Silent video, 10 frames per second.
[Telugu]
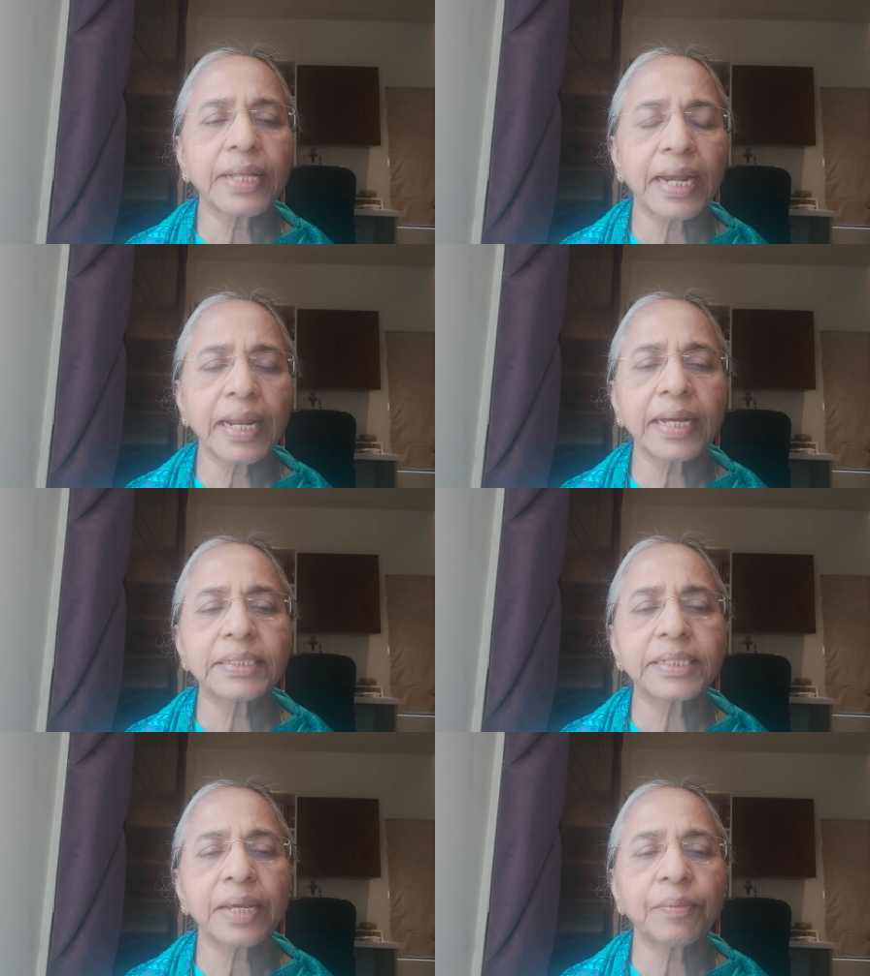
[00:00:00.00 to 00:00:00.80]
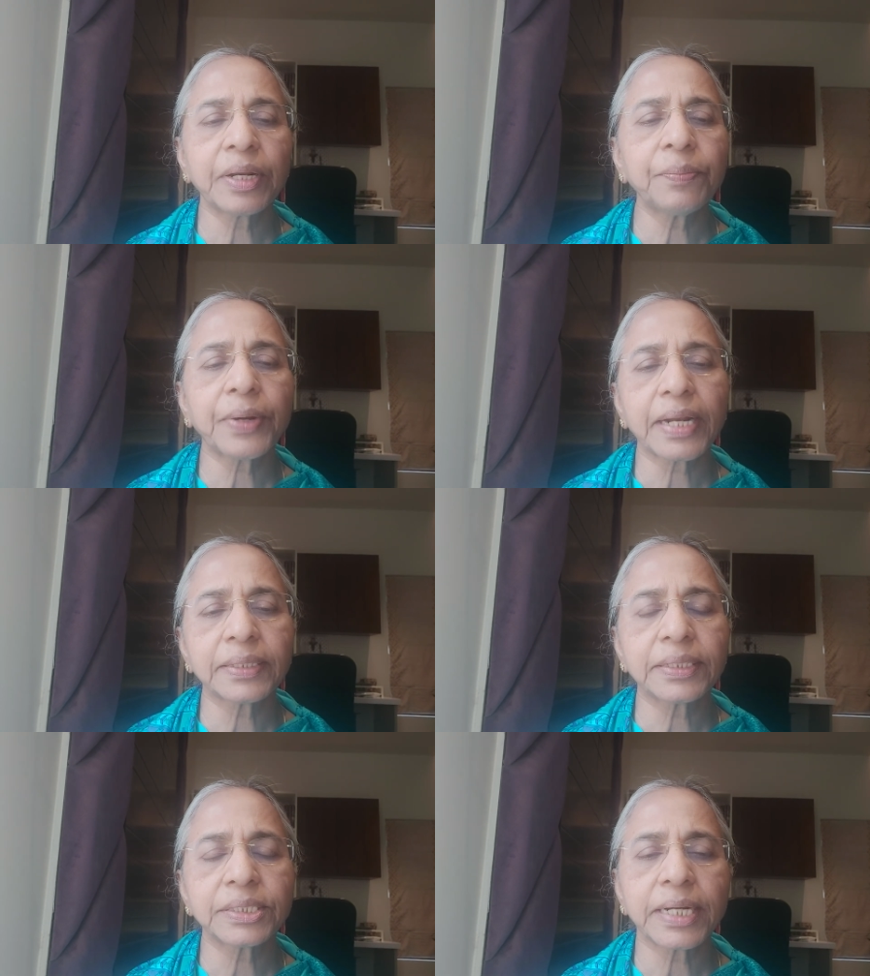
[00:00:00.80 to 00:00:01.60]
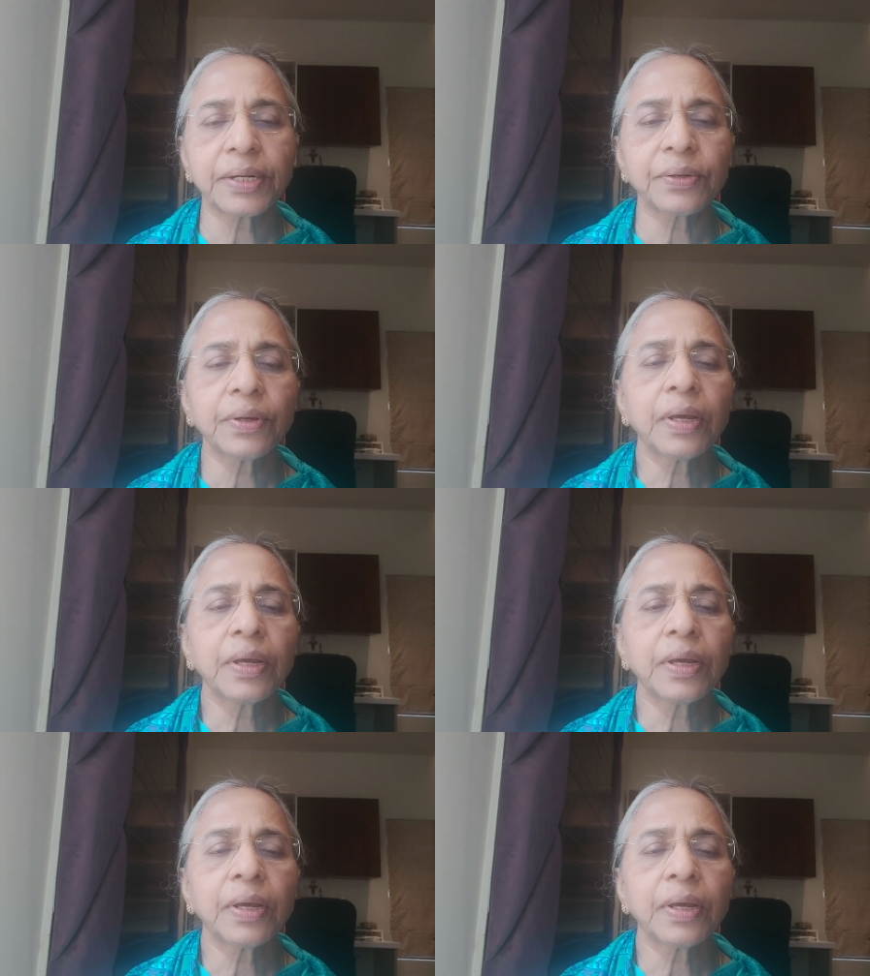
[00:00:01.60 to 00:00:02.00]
తెల్లగా చేయమని ప్రార్థించాడు